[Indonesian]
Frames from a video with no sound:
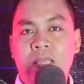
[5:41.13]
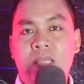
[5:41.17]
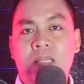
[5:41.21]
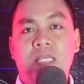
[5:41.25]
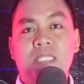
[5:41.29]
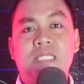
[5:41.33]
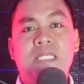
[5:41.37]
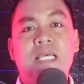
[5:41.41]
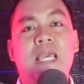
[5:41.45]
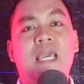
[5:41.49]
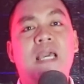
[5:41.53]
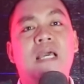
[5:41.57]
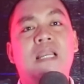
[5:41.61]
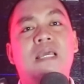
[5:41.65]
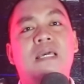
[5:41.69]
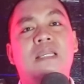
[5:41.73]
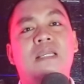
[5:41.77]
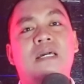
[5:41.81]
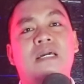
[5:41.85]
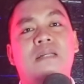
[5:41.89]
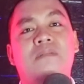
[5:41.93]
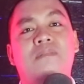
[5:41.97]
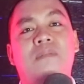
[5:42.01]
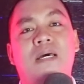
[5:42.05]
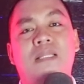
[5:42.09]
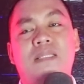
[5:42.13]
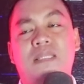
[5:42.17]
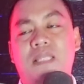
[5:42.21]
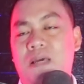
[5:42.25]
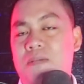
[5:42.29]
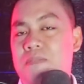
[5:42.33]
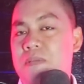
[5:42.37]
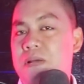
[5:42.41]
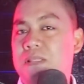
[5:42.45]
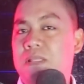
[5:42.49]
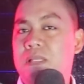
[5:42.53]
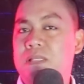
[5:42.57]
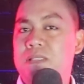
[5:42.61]
Nah, saya lihat dengan
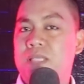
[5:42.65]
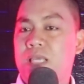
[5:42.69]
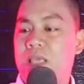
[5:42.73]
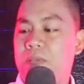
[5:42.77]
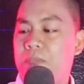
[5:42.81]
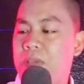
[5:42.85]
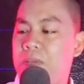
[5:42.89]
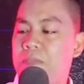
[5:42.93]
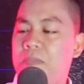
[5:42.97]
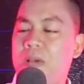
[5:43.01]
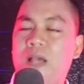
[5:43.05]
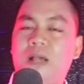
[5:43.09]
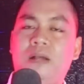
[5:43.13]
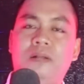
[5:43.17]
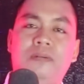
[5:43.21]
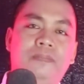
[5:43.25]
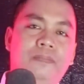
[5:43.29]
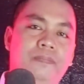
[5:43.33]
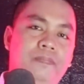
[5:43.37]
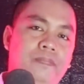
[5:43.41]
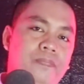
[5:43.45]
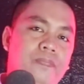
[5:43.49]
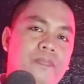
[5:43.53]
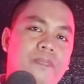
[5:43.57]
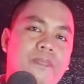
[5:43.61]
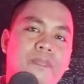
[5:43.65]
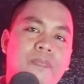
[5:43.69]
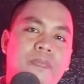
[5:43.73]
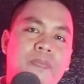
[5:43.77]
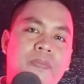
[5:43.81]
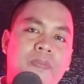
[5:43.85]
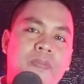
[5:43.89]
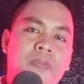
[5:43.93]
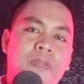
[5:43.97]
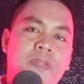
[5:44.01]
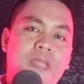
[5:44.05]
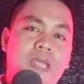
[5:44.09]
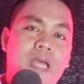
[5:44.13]
mata batin saya memang
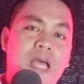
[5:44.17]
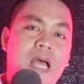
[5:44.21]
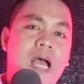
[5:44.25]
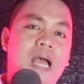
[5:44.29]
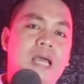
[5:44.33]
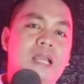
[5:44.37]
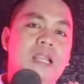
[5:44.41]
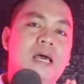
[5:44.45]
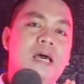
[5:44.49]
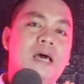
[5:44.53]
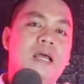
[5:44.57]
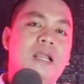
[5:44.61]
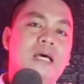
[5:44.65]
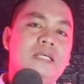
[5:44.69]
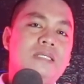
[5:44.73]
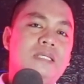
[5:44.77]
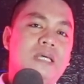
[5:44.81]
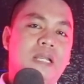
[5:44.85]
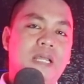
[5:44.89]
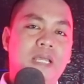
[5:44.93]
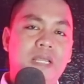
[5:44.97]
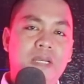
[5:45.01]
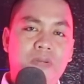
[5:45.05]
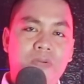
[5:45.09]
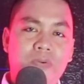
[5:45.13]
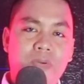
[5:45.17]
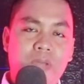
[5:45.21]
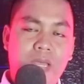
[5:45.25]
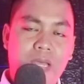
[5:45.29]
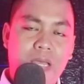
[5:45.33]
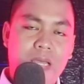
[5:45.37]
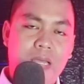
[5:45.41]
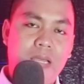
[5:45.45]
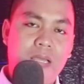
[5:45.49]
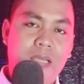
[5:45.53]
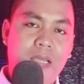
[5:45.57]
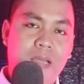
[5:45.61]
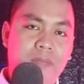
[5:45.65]
ya ada rasa rindu
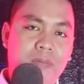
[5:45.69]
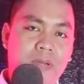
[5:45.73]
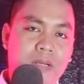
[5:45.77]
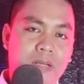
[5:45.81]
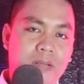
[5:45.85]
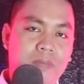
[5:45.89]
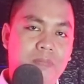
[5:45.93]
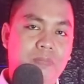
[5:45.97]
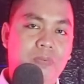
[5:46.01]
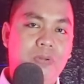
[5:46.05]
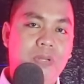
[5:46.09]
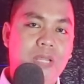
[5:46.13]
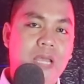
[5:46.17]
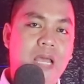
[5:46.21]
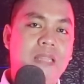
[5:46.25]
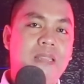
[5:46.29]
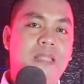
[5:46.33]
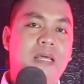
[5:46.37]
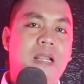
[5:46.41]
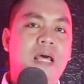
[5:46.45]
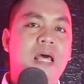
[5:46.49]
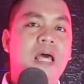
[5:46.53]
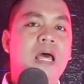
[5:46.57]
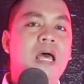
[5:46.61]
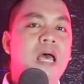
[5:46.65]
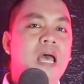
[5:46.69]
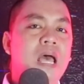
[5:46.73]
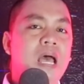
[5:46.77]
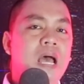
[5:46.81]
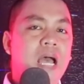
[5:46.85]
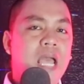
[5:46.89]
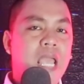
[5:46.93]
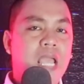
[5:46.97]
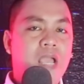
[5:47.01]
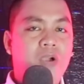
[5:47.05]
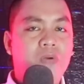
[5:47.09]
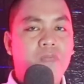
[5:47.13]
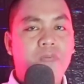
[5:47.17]
ya yang menggebu di antara
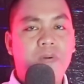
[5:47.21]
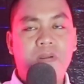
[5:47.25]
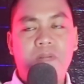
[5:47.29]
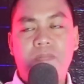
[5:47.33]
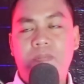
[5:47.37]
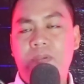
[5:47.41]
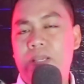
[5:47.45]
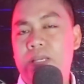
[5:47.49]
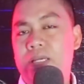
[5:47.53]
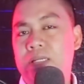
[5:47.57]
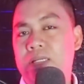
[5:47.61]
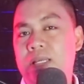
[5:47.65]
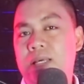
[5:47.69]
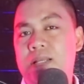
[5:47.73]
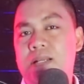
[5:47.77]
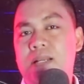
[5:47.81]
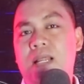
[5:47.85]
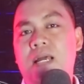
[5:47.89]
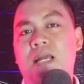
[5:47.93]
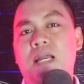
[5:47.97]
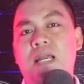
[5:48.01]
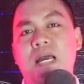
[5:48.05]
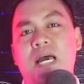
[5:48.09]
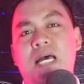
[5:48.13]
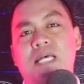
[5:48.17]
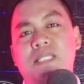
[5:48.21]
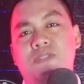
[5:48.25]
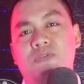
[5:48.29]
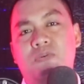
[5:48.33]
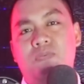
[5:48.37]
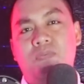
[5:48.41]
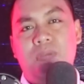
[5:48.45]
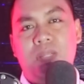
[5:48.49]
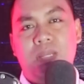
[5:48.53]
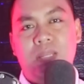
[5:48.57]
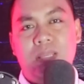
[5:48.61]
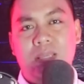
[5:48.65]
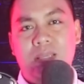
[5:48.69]
Aiko van der dan Rangga
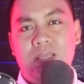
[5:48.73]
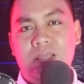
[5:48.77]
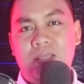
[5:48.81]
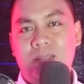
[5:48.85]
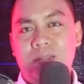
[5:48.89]
Azov ini.